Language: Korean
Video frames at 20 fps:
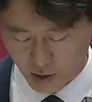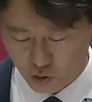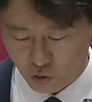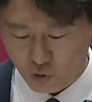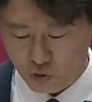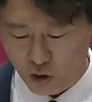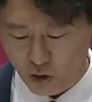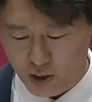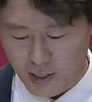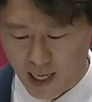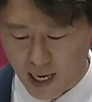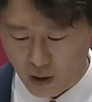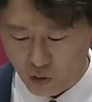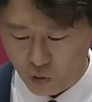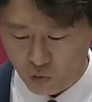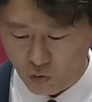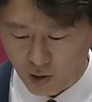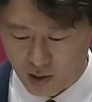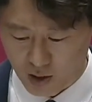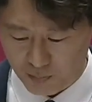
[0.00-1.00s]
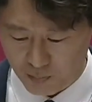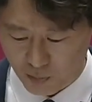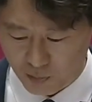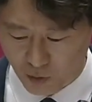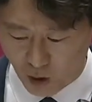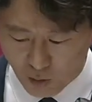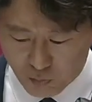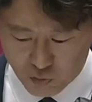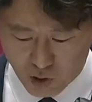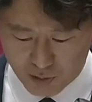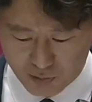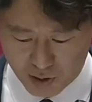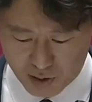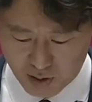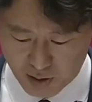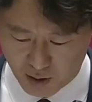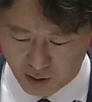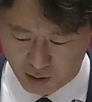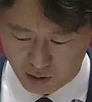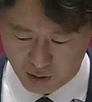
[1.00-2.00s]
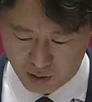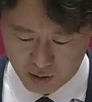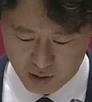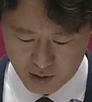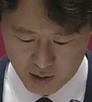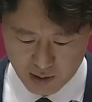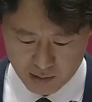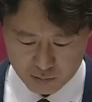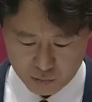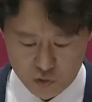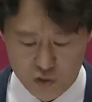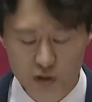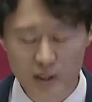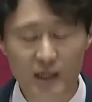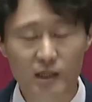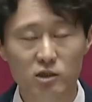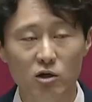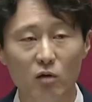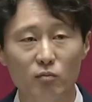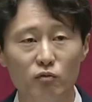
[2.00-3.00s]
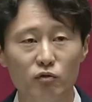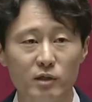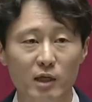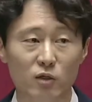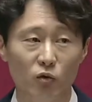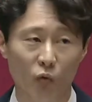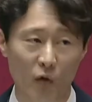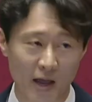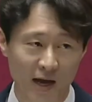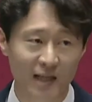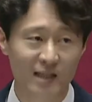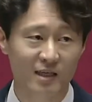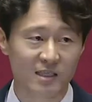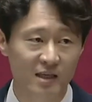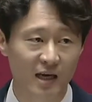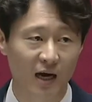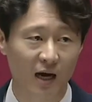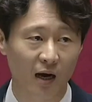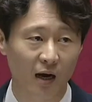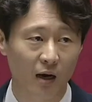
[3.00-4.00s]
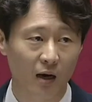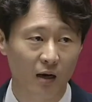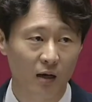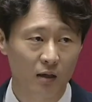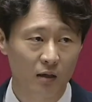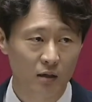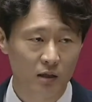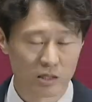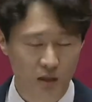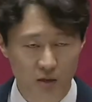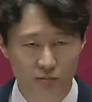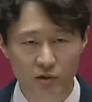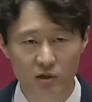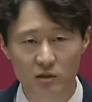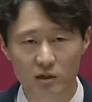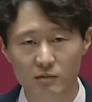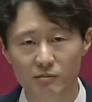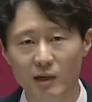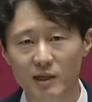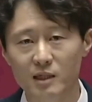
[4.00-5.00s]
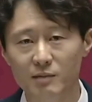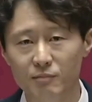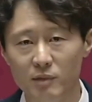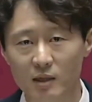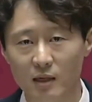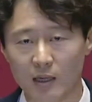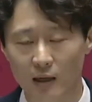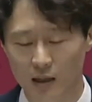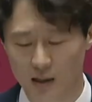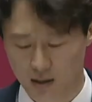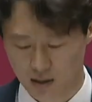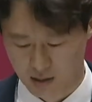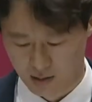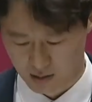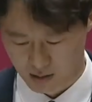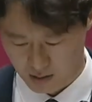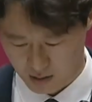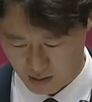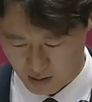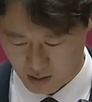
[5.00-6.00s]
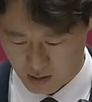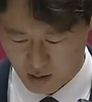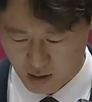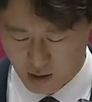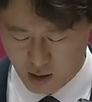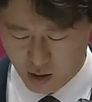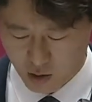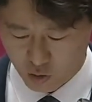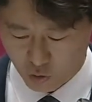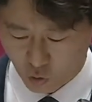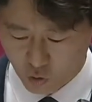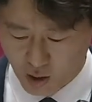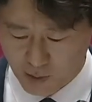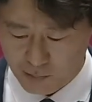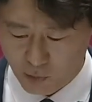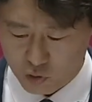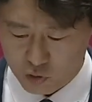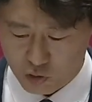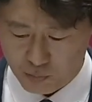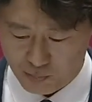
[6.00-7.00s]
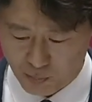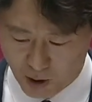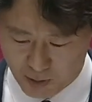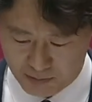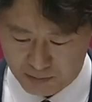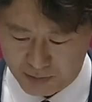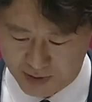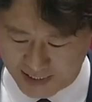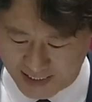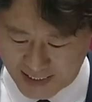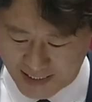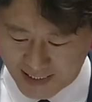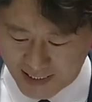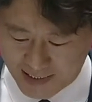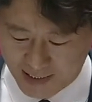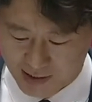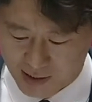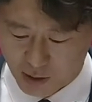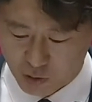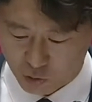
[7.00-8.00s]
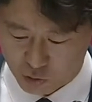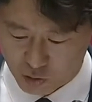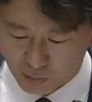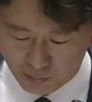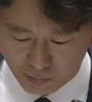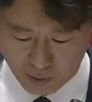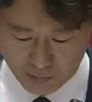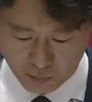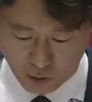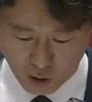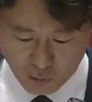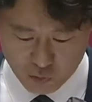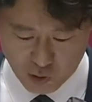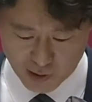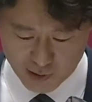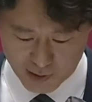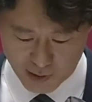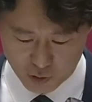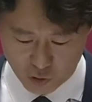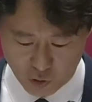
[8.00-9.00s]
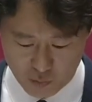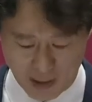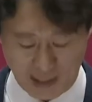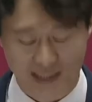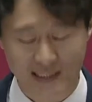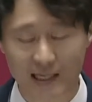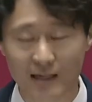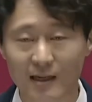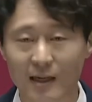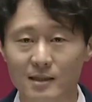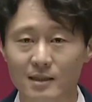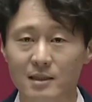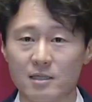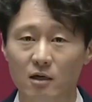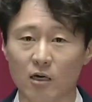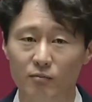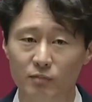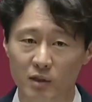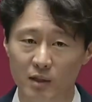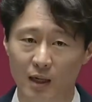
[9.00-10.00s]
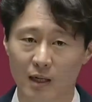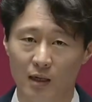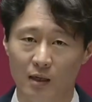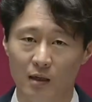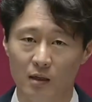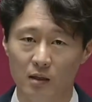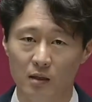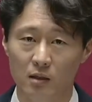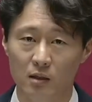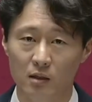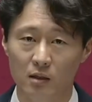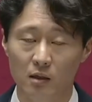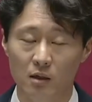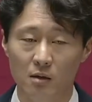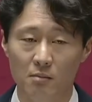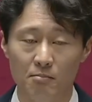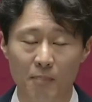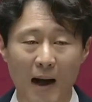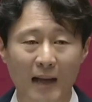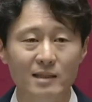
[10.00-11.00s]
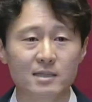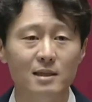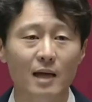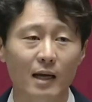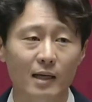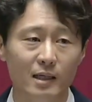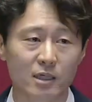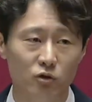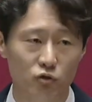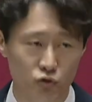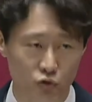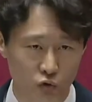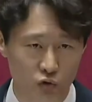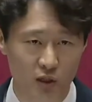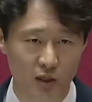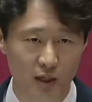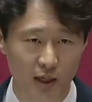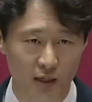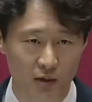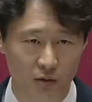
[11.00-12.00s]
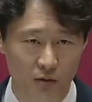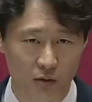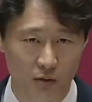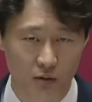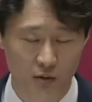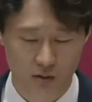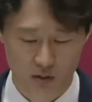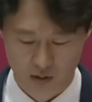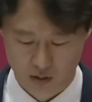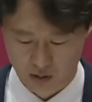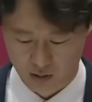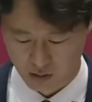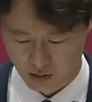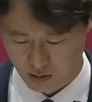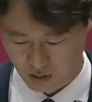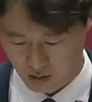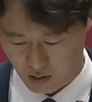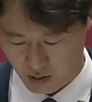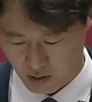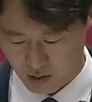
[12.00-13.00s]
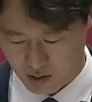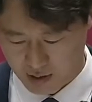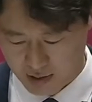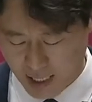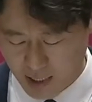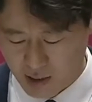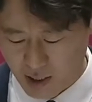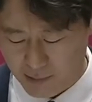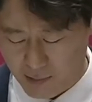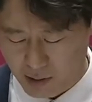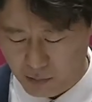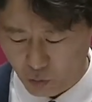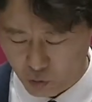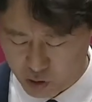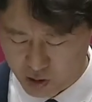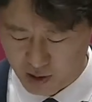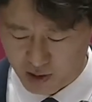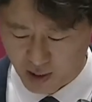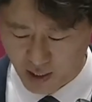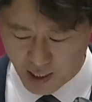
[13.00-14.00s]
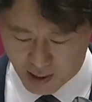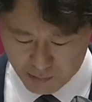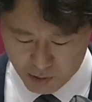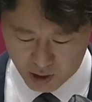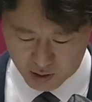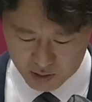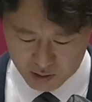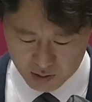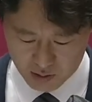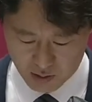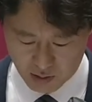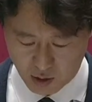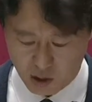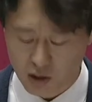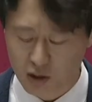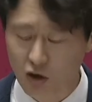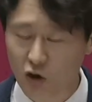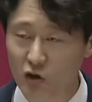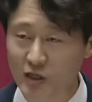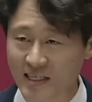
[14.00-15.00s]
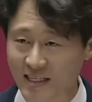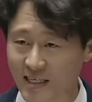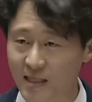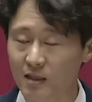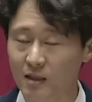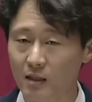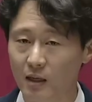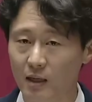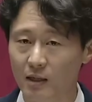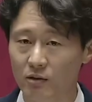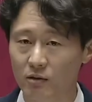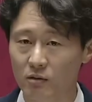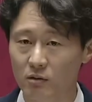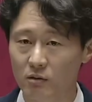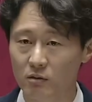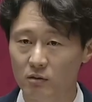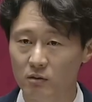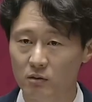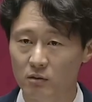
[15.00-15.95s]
대통령이 양국관리법 거부하면서 문재인 정부 때는 왜 안 했냐 이러면 그만입니다. 노란봉투법, 진짜 사장교섭법 거부할 때도 마찬가지일 겁니다. 반사이익 구조니까요. 상대만 못찍게 하면 선거 이기니까요.